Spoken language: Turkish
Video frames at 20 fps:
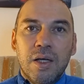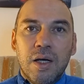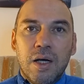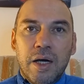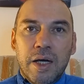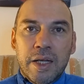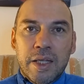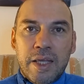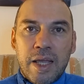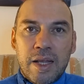
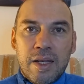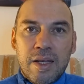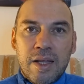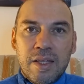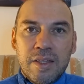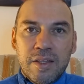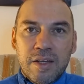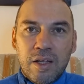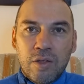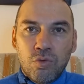
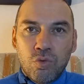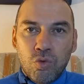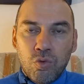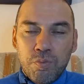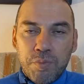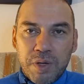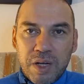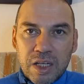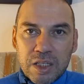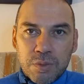hareketlendiren
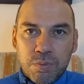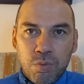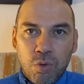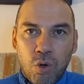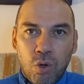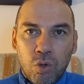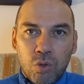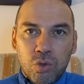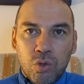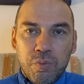durum biraz bu
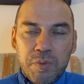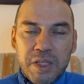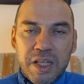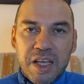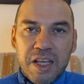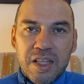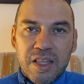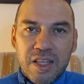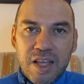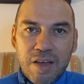oldu. Bir
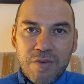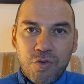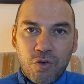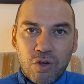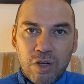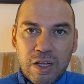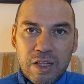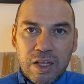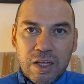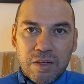de ETF
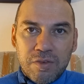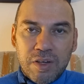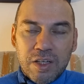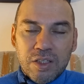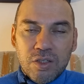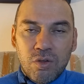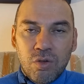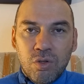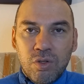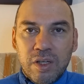onayları
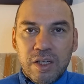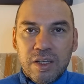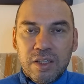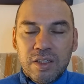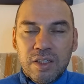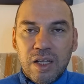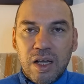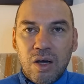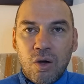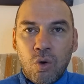var.
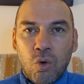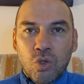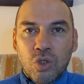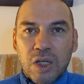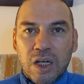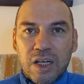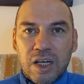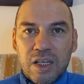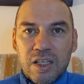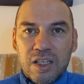Onların da
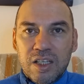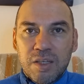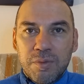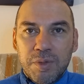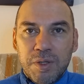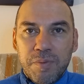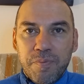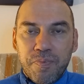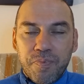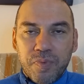Ocak ayı
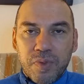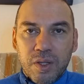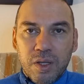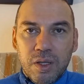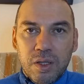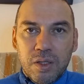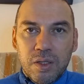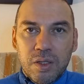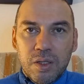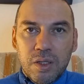gibi
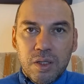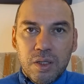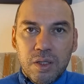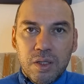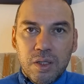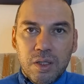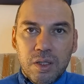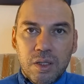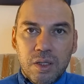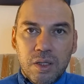
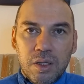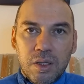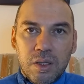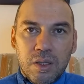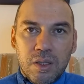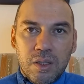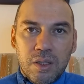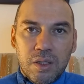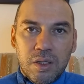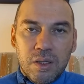
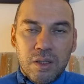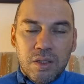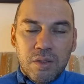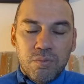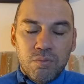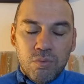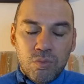ee,